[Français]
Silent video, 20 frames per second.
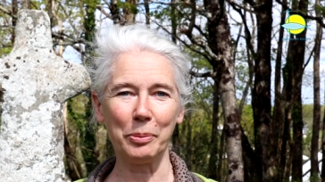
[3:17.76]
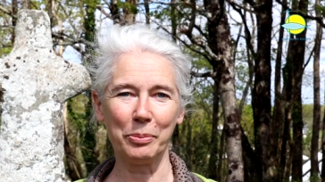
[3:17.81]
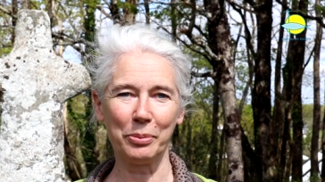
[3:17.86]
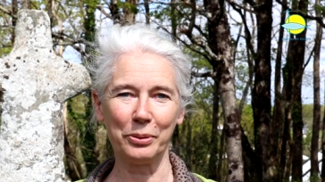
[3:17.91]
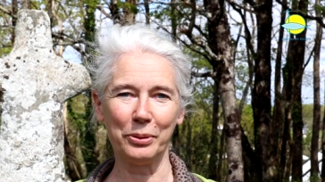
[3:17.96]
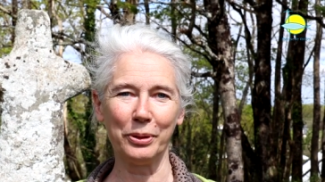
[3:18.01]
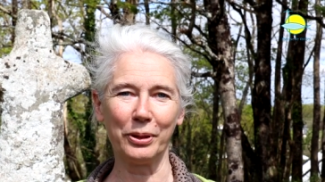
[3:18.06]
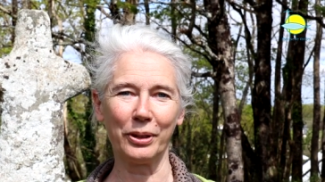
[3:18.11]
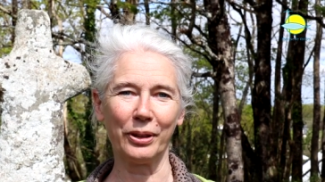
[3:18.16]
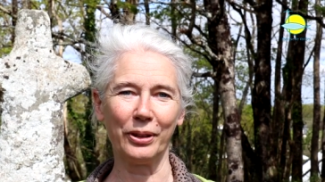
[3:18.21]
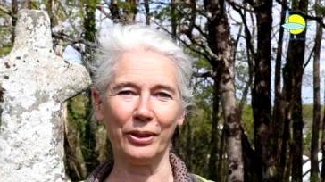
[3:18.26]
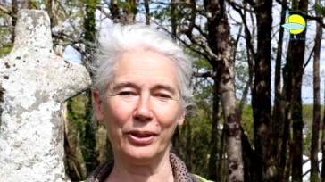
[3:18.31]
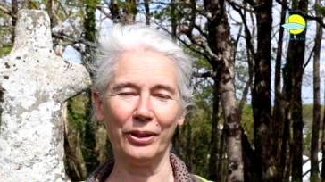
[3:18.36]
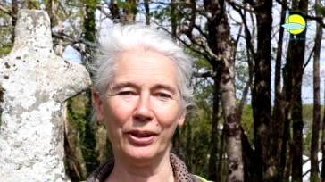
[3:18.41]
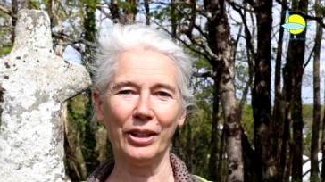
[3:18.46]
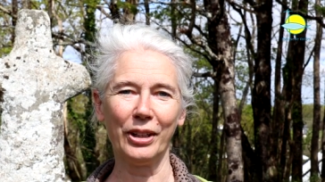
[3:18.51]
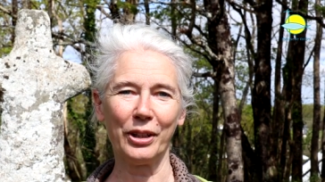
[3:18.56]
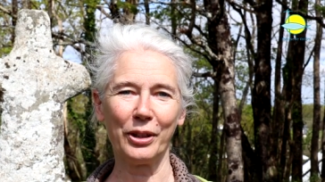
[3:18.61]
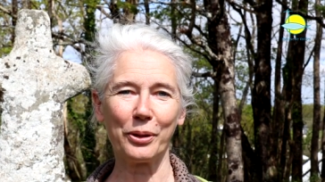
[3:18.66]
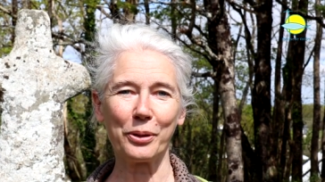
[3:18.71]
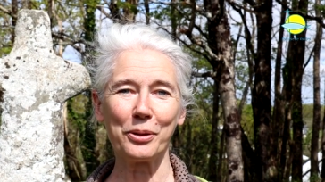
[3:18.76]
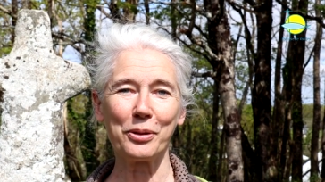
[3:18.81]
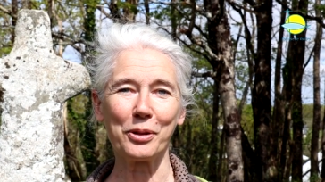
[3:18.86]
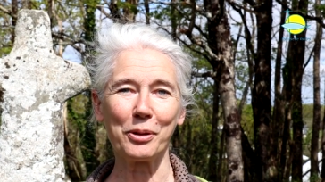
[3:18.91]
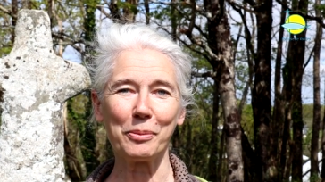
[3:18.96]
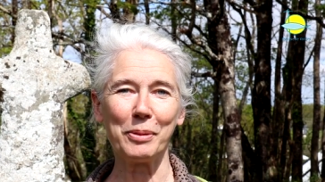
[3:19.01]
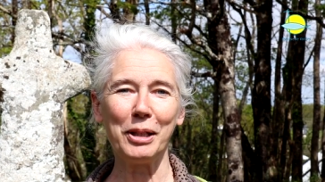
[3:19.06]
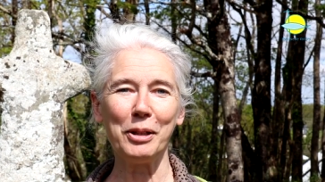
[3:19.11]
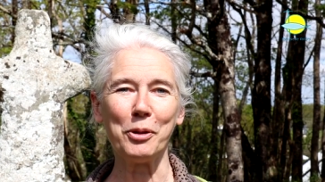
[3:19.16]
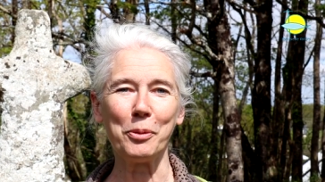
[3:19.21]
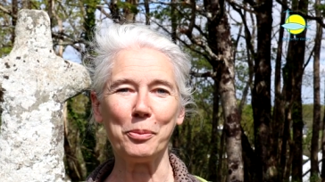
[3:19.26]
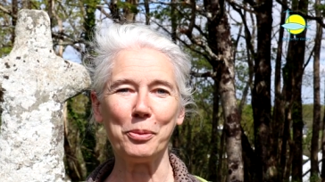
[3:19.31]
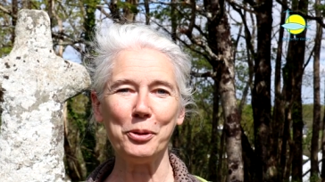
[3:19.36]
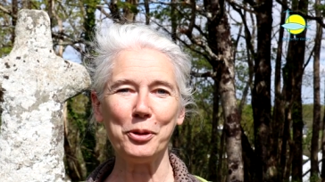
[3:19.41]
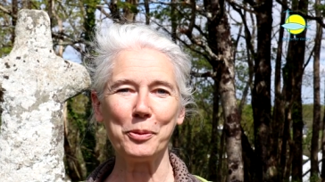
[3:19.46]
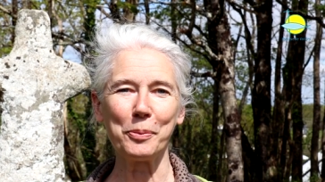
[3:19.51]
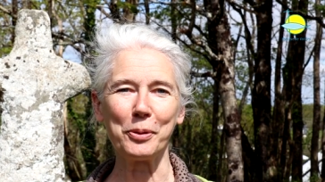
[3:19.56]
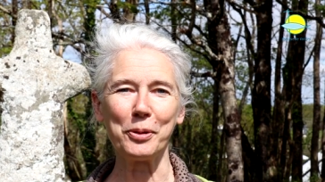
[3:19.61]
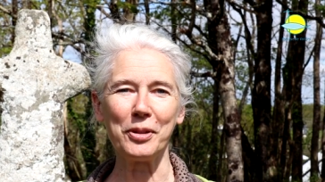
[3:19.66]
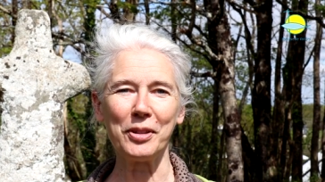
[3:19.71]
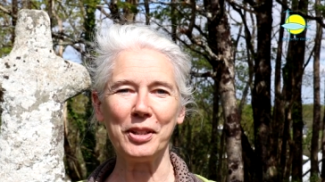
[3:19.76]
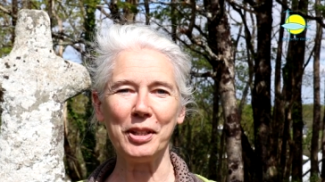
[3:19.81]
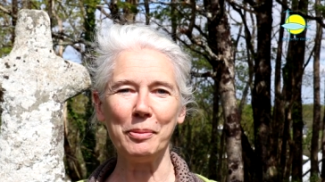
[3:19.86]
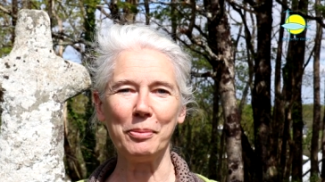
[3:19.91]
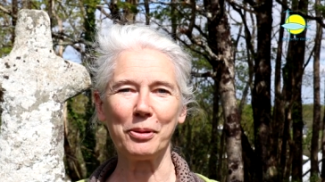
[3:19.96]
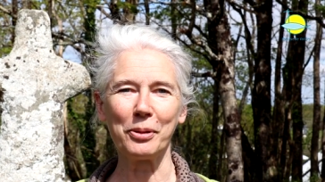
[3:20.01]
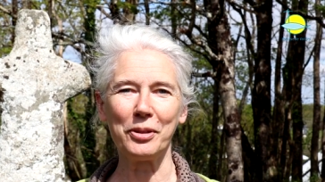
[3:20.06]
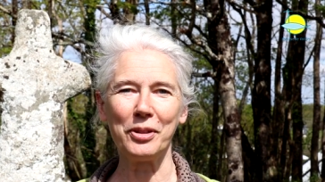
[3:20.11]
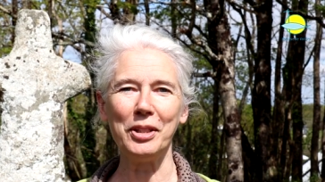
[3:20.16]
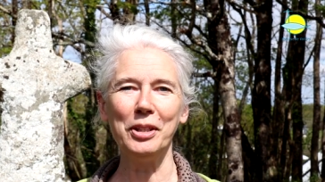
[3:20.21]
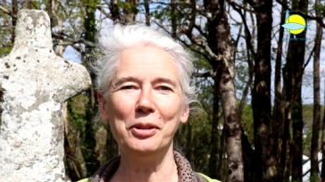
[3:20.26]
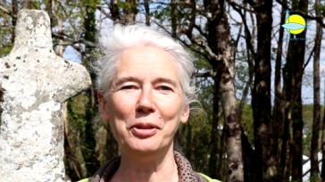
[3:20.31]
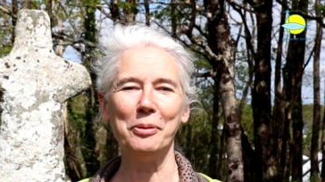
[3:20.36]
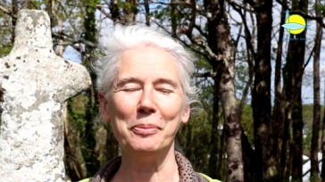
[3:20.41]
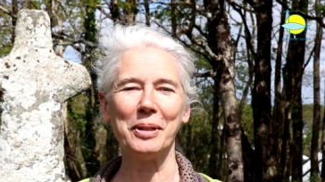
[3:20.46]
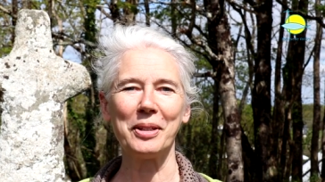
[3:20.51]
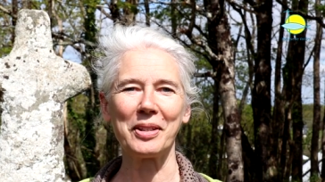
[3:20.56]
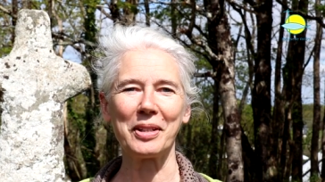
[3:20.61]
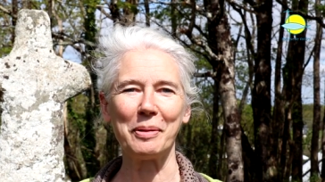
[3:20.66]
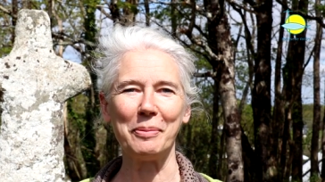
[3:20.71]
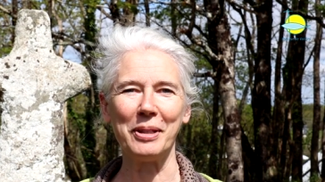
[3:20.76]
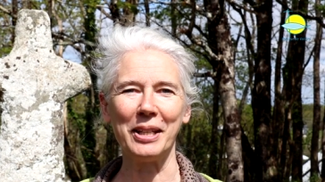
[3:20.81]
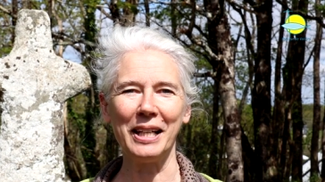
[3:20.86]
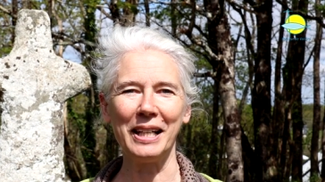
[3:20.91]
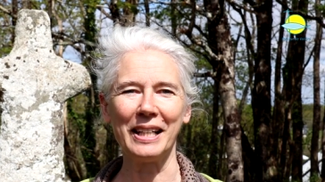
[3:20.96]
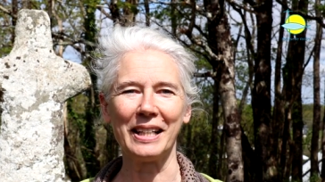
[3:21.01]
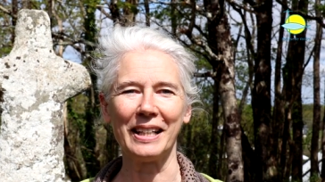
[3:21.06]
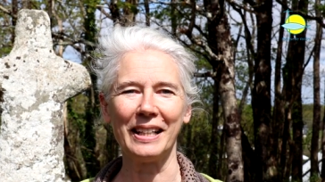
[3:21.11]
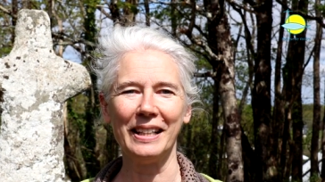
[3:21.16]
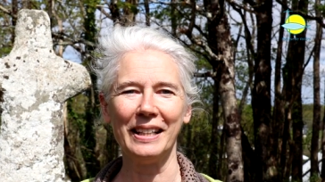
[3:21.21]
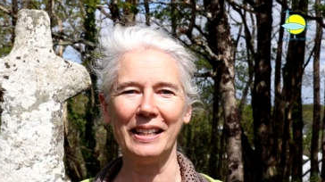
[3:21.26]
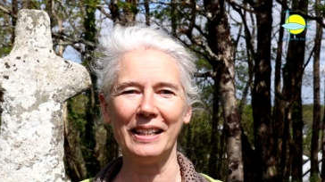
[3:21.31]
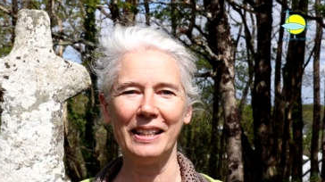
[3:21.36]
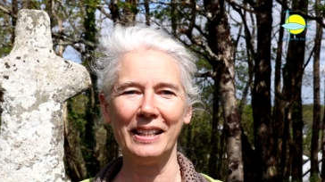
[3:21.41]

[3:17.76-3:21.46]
et pour euh, ressembler le plus possible au site de Massabielle,